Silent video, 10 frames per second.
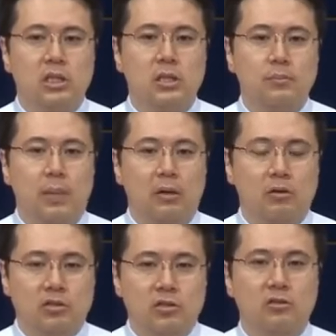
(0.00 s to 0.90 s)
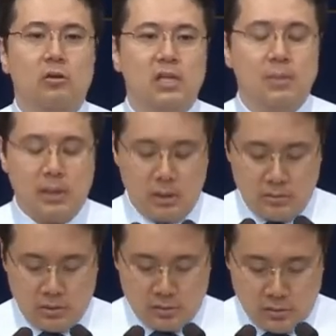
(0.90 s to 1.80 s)
このエセルの木
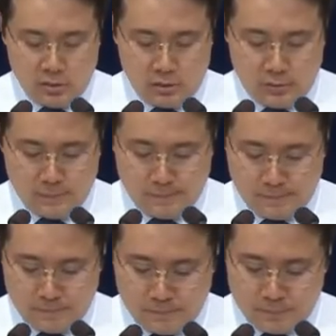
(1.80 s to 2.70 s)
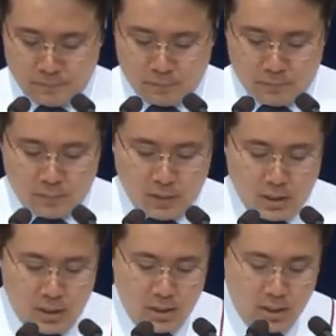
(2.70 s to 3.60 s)
恐竜の木が、
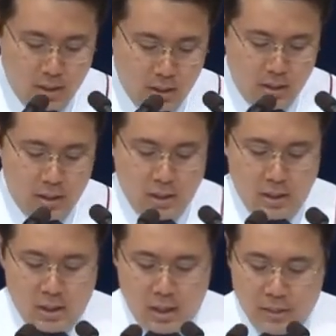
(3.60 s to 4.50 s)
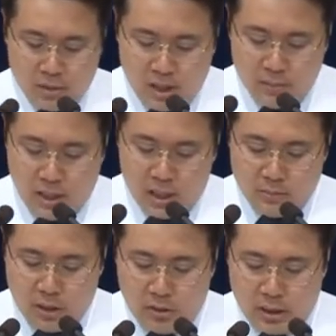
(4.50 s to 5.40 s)
え証であるとしたわ
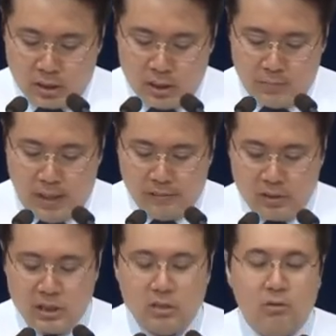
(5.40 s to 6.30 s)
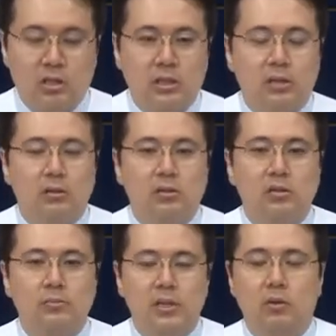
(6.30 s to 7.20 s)
けです
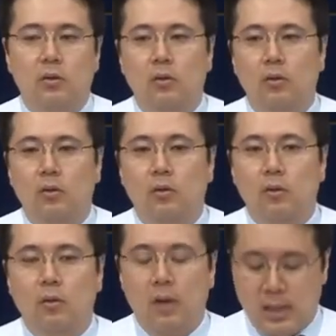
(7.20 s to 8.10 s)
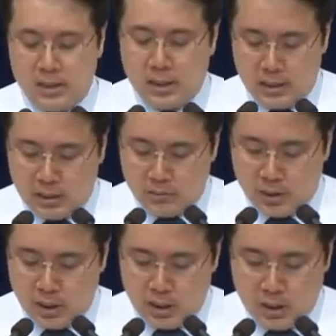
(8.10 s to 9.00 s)
アブラハムは神様の御言葉が必
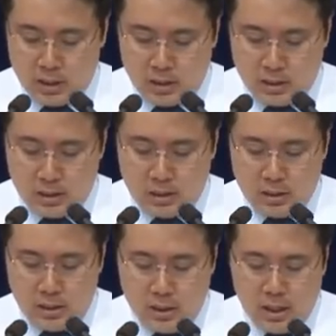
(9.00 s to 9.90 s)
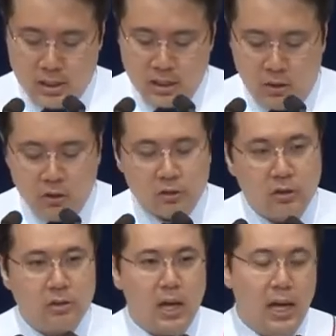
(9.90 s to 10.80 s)
ず成就することをしっかりと信
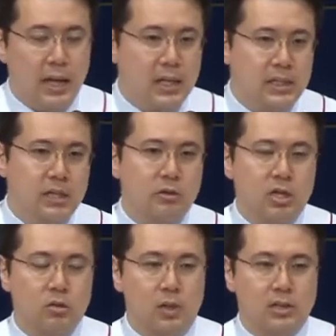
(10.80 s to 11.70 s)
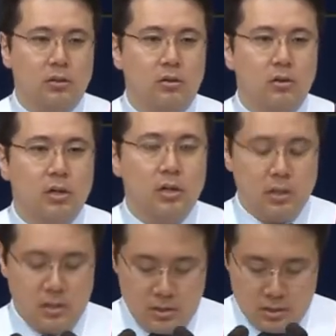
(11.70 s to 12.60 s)
じてどんな悪の
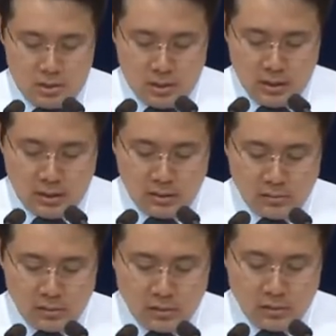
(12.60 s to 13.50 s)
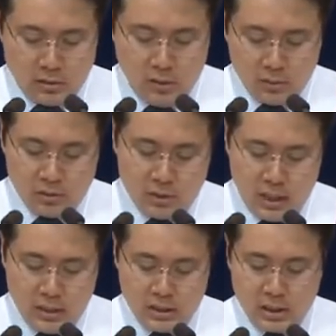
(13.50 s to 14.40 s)
勢力が来てもこ
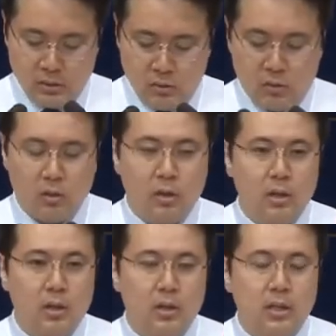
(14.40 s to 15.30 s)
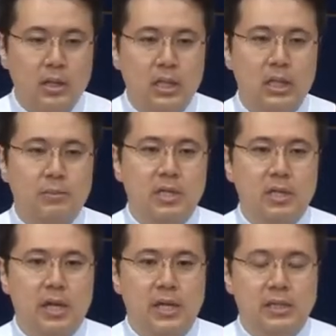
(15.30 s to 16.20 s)
の地を奪い取ることはできという
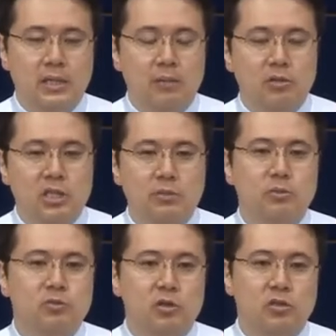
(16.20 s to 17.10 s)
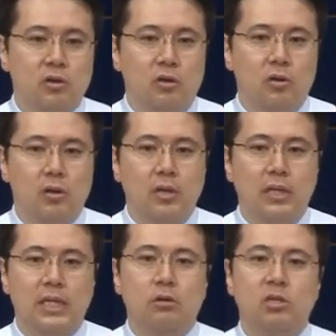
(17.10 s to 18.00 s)
ことをこの木を
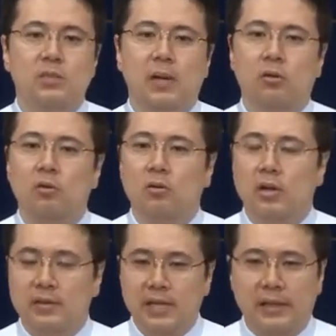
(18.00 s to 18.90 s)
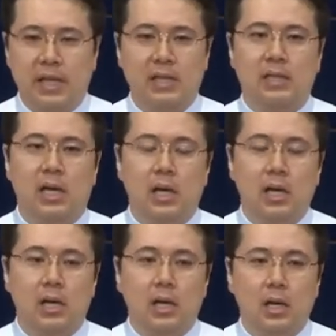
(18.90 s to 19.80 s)
植えることによって証と
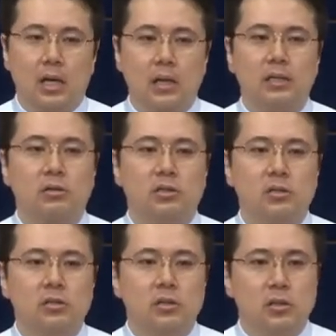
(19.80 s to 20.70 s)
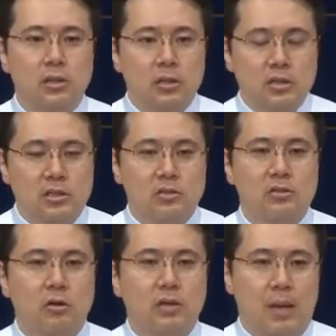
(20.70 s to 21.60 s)
して、
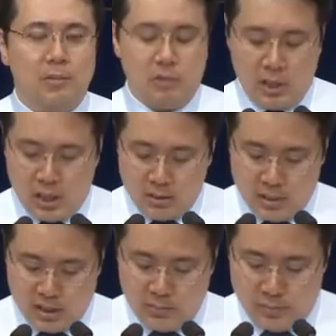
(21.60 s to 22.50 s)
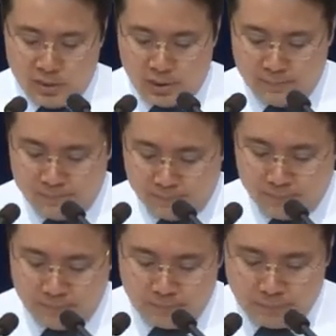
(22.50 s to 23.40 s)
えー、自分の、えー、そう
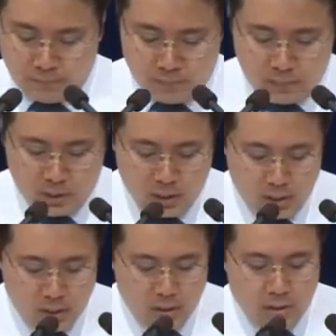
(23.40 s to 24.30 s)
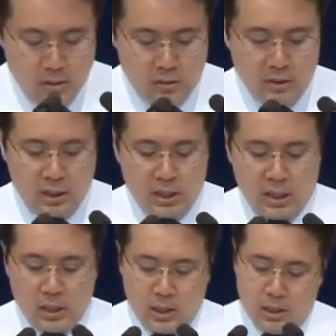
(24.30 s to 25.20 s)
いう主張をですね強めたわけ
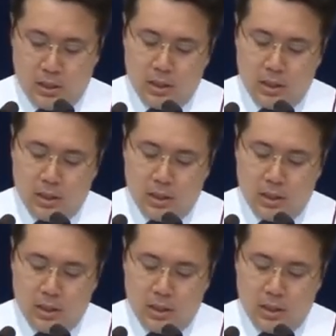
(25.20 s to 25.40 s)
です